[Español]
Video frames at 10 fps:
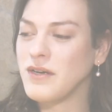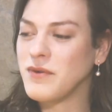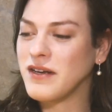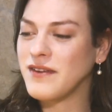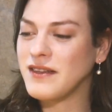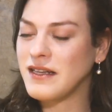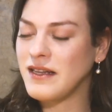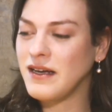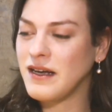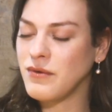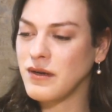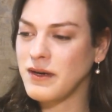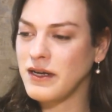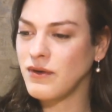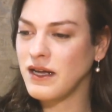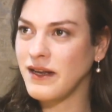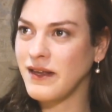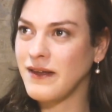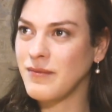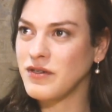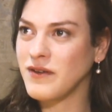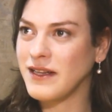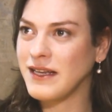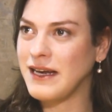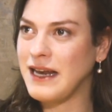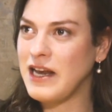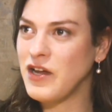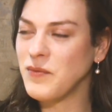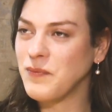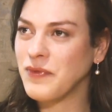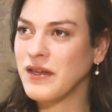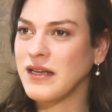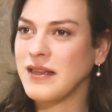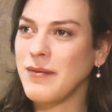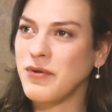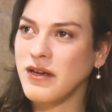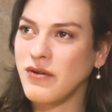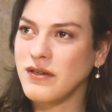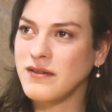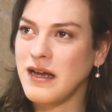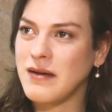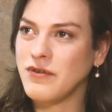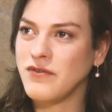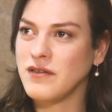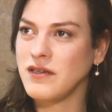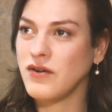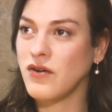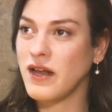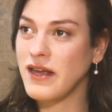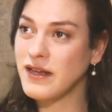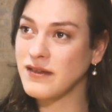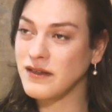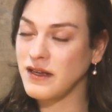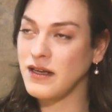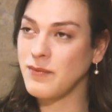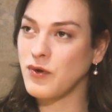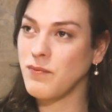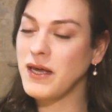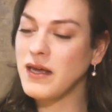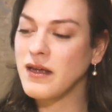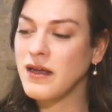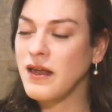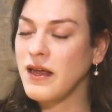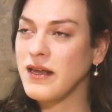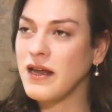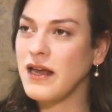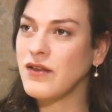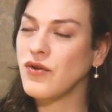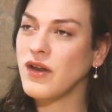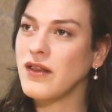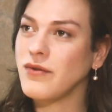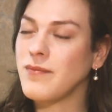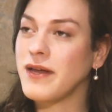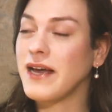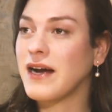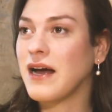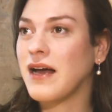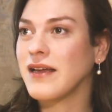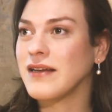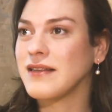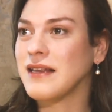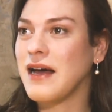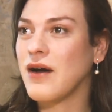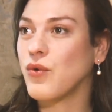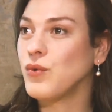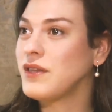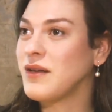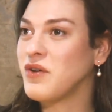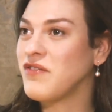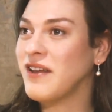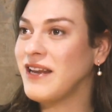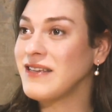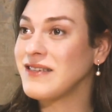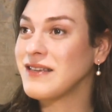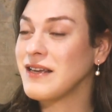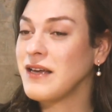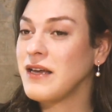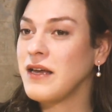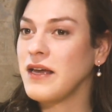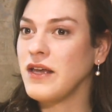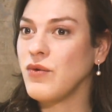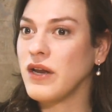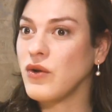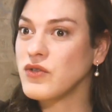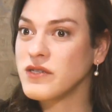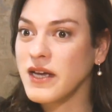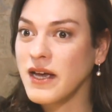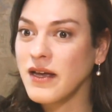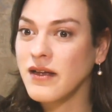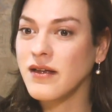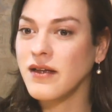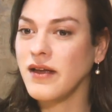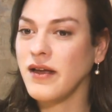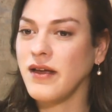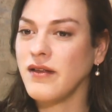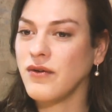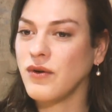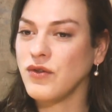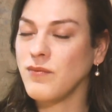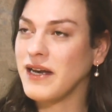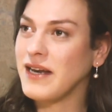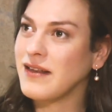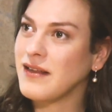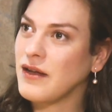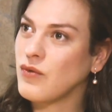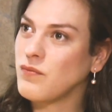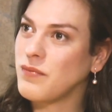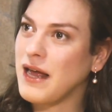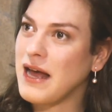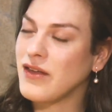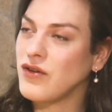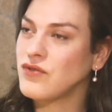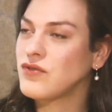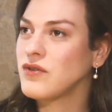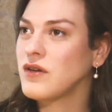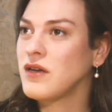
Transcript: Una Mujer Fantástica es una película dirigida por Sebastián Lelio, que está protagonizada por Francisco Reyes y por mí, y es la historia de una pareja que está junta y muy feliz, y una noche, eh, cuando Marina está de cumpleaños,